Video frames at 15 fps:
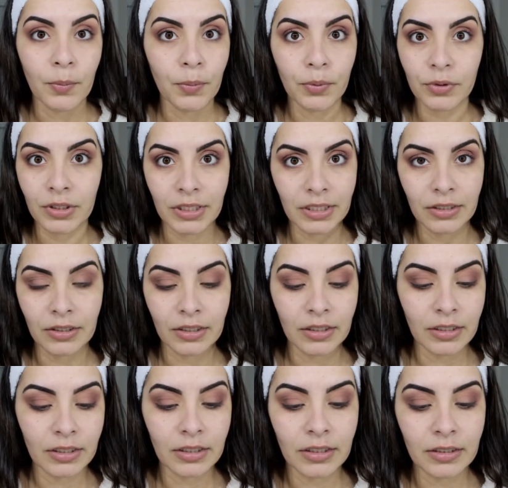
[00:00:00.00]

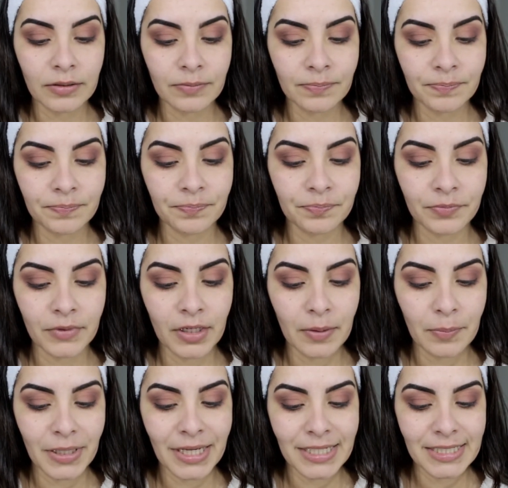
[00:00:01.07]
porque é
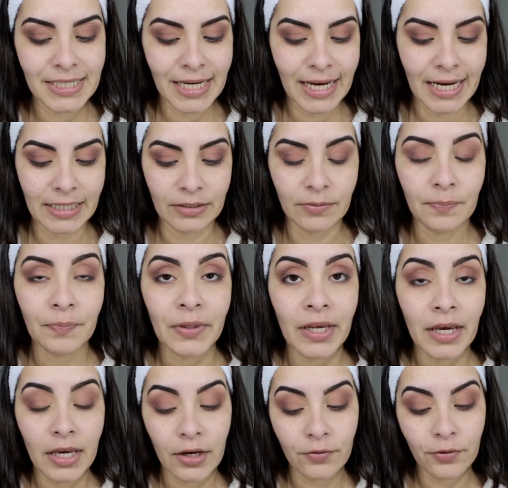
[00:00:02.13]
bem ressecado.
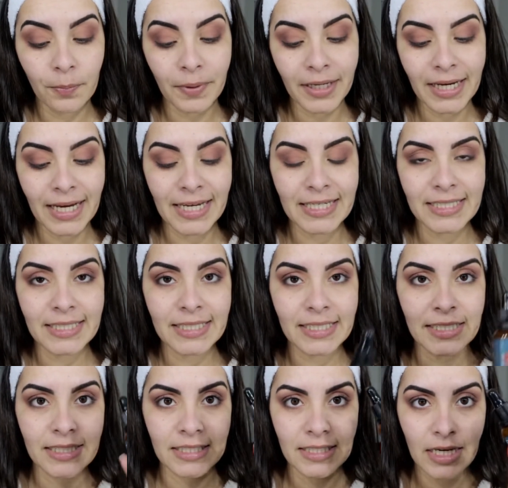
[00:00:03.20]
Eu vou pegar
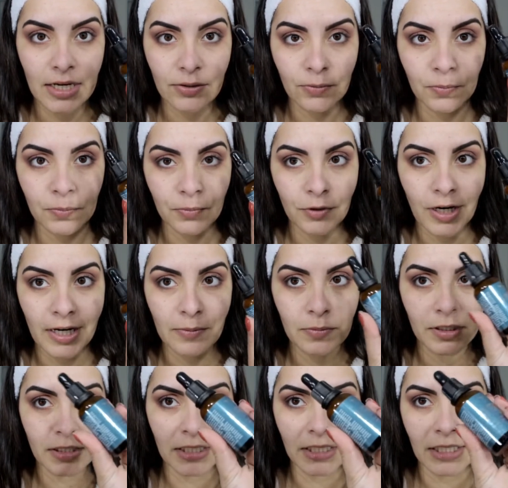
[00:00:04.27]
esse Serum
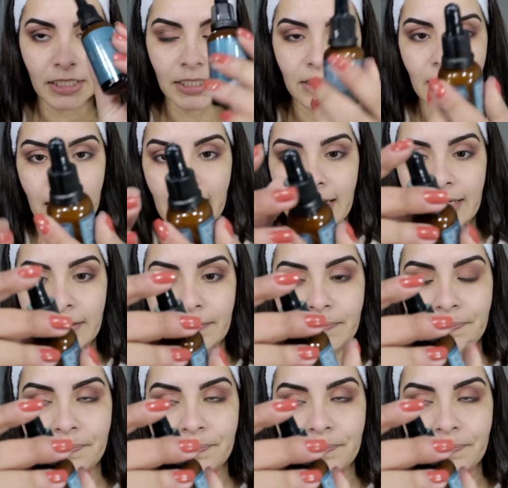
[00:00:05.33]
Primer aqui da...